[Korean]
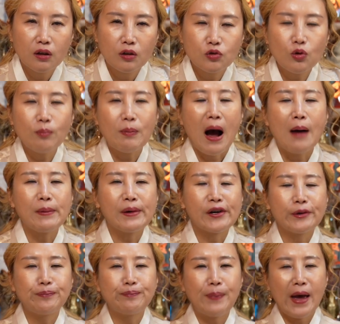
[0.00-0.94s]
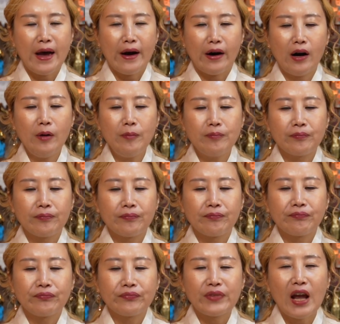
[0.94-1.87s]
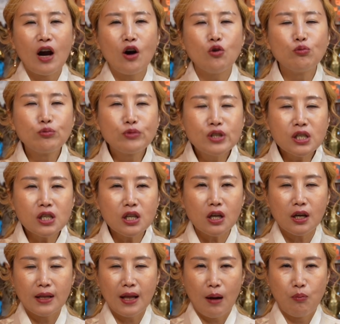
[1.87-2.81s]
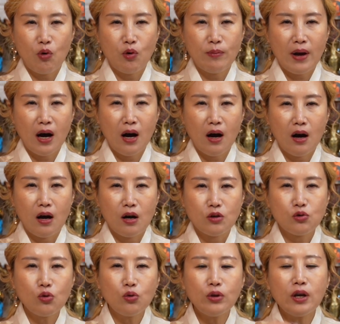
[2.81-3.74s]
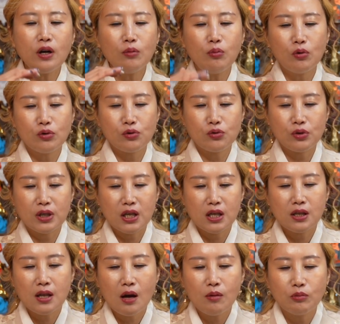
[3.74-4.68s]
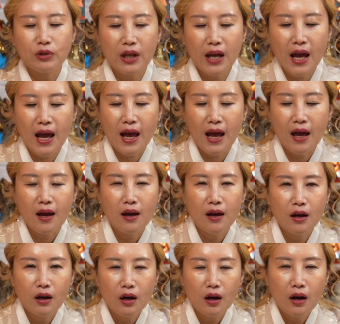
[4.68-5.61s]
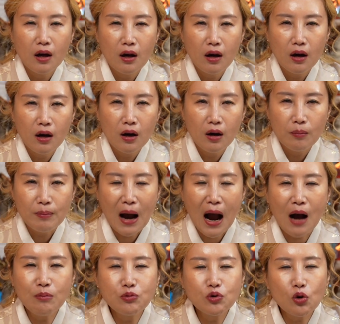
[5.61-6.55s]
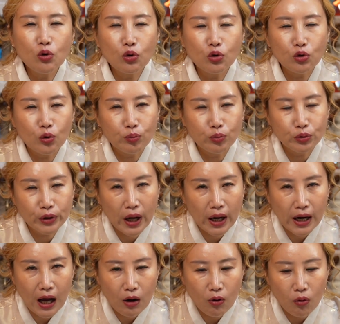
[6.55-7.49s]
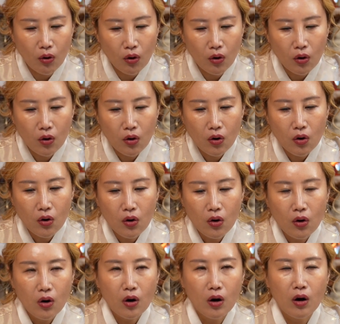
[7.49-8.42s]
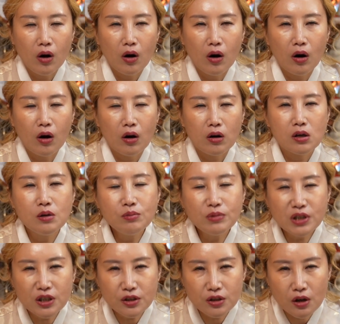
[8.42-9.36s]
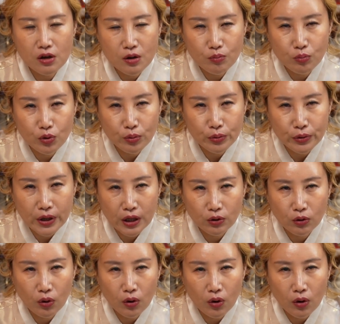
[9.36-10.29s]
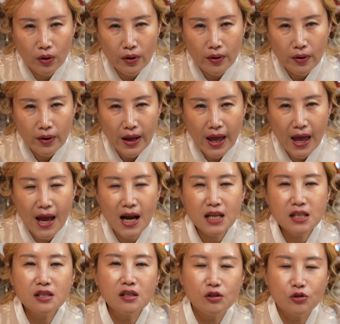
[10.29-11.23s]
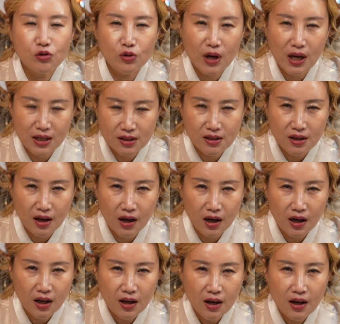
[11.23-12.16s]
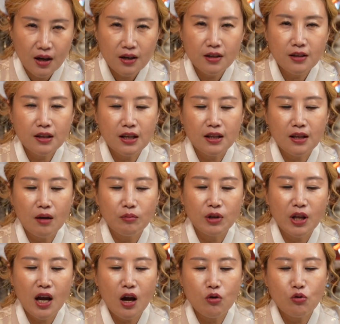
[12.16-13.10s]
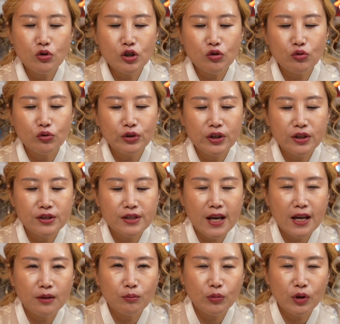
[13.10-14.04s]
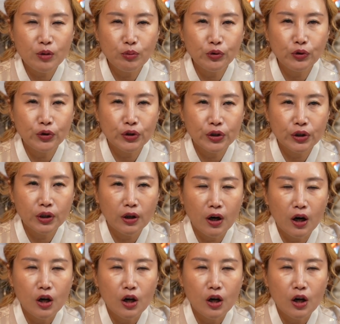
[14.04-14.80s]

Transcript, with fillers: 좀 마음이 급해요. 내가 움직이다 보면 손해를 볼 수 있기 때문에 마음적으로도 불안하고 어, 금전적인 부분에도 애가 쉴 수가 있어요. 그렇기 때문에 99년생 이분들은